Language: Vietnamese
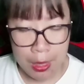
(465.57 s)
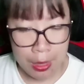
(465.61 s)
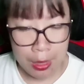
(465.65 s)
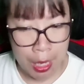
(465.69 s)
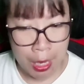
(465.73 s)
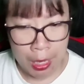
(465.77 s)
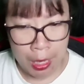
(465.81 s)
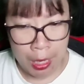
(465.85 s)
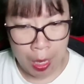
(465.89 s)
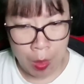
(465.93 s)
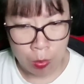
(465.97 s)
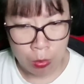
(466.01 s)

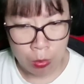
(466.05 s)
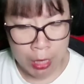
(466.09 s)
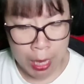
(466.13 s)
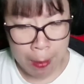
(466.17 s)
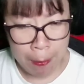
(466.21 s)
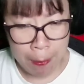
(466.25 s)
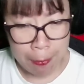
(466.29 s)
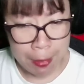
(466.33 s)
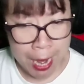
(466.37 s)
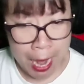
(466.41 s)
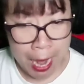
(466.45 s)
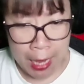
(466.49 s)
Thần long
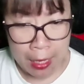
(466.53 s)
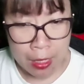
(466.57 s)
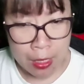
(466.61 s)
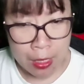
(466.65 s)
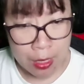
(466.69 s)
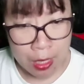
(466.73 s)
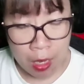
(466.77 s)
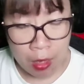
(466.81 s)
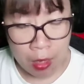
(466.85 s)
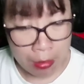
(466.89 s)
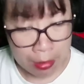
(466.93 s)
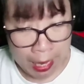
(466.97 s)
thép đáng
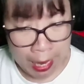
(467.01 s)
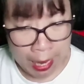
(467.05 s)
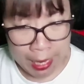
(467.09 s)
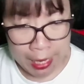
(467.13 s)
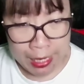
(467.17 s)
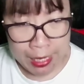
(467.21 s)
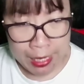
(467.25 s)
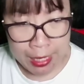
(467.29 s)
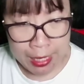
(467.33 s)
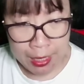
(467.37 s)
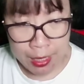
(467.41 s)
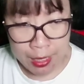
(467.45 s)
sợ
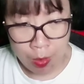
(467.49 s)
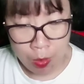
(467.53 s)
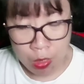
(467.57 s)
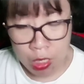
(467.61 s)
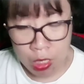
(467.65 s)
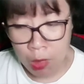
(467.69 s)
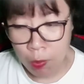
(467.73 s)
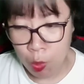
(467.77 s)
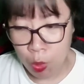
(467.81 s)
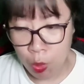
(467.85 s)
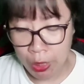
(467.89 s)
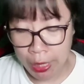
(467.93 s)
này giống
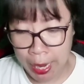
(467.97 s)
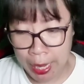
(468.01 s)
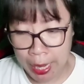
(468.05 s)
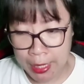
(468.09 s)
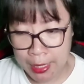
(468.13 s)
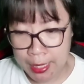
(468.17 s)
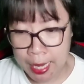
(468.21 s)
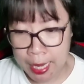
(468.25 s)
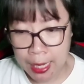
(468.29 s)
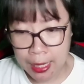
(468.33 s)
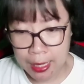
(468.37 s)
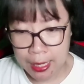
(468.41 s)
như một kẻ
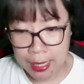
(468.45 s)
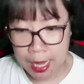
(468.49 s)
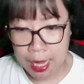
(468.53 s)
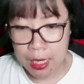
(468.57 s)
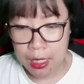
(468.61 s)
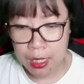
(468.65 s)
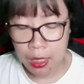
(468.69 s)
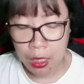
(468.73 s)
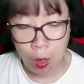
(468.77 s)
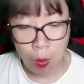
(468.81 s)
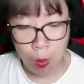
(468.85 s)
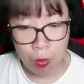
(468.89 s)
sát
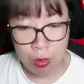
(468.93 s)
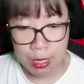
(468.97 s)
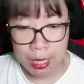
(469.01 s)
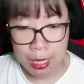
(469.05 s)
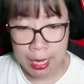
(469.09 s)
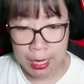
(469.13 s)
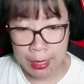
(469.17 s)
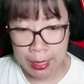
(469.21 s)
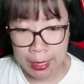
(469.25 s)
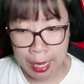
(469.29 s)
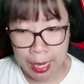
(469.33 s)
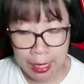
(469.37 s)
nhân không
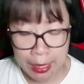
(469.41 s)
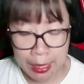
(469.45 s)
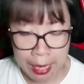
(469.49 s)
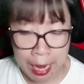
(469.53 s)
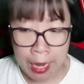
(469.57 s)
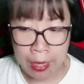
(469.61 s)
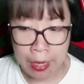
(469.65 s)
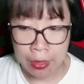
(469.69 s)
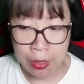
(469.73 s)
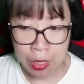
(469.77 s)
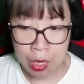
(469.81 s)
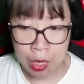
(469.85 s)
gì ngăn
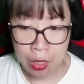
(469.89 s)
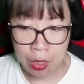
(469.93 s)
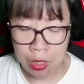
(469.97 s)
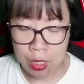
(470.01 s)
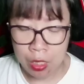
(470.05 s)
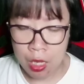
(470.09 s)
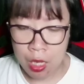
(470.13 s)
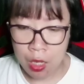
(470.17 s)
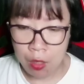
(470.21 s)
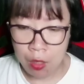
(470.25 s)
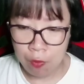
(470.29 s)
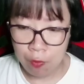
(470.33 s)
cản được.
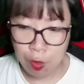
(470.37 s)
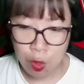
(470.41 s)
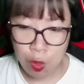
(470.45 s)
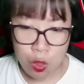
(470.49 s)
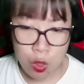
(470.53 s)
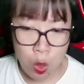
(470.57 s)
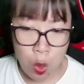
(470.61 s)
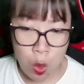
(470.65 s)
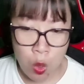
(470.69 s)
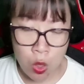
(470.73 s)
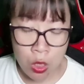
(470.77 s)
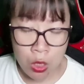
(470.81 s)
Vô
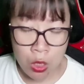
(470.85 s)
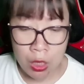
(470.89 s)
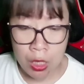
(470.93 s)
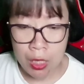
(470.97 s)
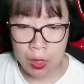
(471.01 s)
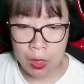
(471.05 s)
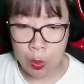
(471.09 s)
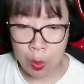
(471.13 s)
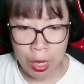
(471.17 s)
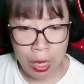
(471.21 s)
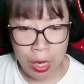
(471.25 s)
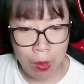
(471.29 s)
số
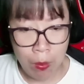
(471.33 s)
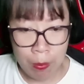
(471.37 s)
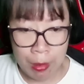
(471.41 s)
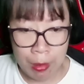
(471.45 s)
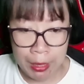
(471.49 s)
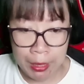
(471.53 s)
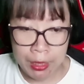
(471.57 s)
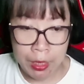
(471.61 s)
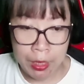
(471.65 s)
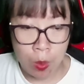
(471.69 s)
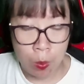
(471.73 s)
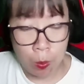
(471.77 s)
người của long
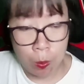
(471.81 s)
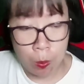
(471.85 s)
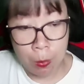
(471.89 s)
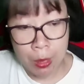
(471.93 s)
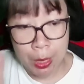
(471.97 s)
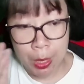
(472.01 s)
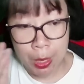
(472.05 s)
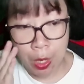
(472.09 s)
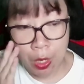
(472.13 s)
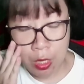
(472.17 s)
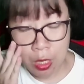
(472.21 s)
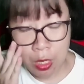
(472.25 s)
mạch tộc
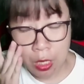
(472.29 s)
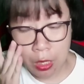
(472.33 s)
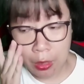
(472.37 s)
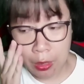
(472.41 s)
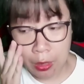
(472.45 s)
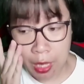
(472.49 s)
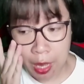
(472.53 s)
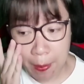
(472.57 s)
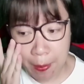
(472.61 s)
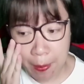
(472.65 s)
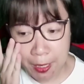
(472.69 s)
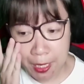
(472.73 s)
bị nó
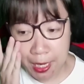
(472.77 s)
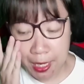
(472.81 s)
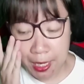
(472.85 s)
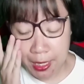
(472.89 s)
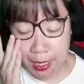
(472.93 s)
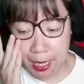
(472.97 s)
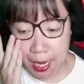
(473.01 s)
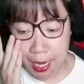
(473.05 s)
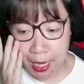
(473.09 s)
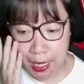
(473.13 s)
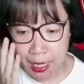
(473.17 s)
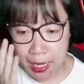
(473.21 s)
trực tiếp
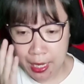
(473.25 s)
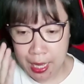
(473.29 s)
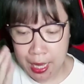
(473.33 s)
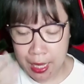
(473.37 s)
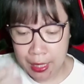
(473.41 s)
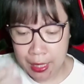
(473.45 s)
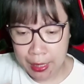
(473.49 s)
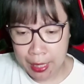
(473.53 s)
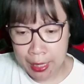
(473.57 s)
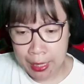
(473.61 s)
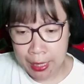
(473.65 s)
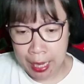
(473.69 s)
giết chết,
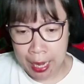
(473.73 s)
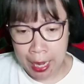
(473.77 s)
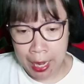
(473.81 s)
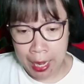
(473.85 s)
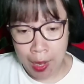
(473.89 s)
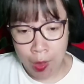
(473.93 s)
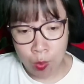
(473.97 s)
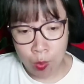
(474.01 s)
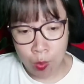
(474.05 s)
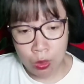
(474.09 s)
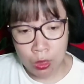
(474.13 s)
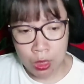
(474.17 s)
ngay cả
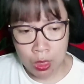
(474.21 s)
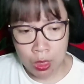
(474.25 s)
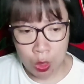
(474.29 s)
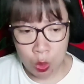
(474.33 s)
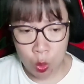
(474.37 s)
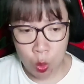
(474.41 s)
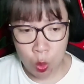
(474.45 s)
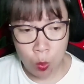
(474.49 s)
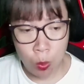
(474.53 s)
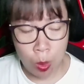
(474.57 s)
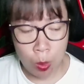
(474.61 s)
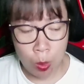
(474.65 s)
long tử
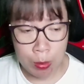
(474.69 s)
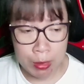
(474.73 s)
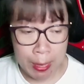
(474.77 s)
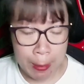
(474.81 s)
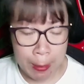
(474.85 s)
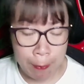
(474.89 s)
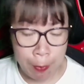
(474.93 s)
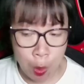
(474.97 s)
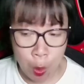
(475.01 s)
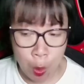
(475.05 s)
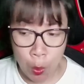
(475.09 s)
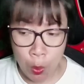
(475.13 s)
cũng không
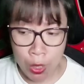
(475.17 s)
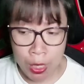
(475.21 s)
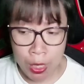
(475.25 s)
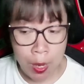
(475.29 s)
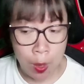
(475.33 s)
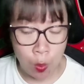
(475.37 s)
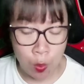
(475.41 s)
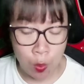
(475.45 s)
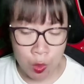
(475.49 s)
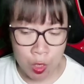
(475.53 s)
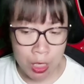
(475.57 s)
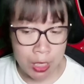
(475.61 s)
dám đối
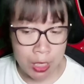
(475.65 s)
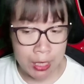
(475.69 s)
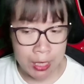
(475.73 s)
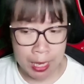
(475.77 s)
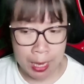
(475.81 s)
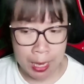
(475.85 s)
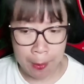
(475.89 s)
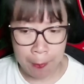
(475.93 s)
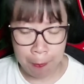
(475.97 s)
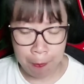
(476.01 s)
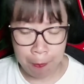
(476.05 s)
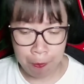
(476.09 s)
đầu trực
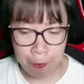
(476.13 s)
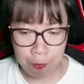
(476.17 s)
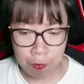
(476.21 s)
diện.